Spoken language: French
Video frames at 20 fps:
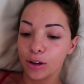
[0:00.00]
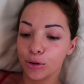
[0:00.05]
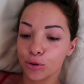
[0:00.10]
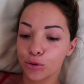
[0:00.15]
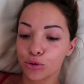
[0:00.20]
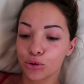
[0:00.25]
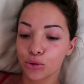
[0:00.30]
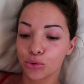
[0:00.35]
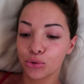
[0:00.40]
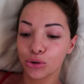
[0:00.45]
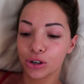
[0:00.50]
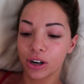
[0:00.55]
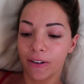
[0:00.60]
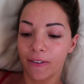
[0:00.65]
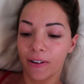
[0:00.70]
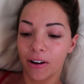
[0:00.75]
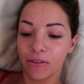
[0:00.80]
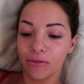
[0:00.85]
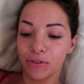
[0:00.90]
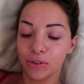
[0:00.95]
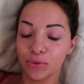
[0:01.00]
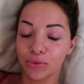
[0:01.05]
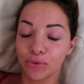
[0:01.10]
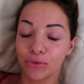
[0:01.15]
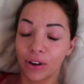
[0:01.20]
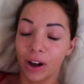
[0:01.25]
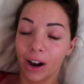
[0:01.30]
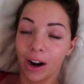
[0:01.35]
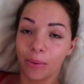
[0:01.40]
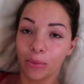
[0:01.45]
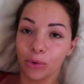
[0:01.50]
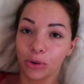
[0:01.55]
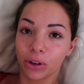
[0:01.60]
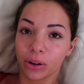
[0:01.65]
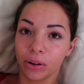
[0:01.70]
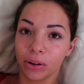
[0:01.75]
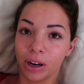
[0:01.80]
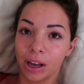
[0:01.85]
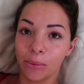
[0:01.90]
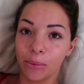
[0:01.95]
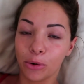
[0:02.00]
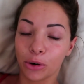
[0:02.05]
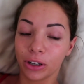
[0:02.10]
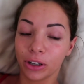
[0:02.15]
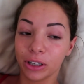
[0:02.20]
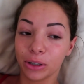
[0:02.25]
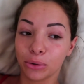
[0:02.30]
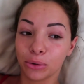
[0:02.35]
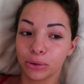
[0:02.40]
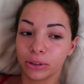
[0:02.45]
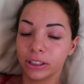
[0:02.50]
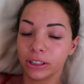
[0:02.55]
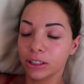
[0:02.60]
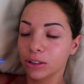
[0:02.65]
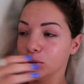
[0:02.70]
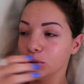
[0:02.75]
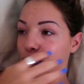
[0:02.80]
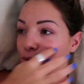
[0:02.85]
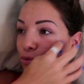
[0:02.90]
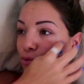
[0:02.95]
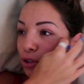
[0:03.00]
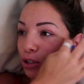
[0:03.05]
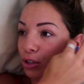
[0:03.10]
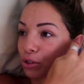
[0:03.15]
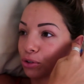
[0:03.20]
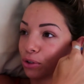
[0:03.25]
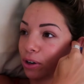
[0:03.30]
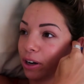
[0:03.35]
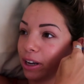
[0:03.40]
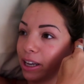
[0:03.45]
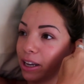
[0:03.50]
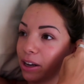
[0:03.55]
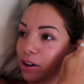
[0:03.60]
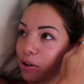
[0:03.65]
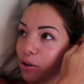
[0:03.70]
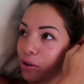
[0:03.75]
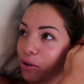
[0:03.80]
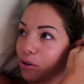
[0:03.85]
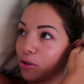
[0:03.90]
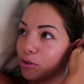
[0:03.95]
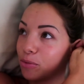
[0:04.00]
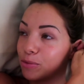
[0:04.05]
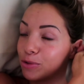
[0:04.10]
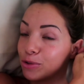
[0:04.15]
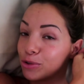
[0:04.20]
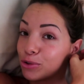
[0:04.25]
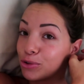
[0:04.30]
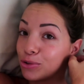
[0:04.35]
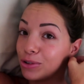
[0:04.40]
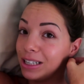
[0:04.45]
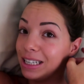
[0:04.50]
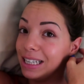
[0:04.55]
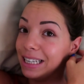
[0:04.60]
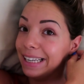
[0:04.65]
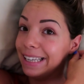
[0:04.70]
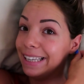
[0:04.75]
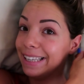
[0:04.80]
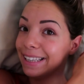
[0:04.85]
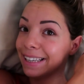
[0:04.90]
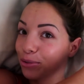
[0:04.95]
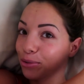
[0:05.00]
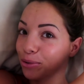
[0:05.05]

Donc du coup j'avais envie de vous faire la, morning routine une fois que j'aurai euh, mon joli lit.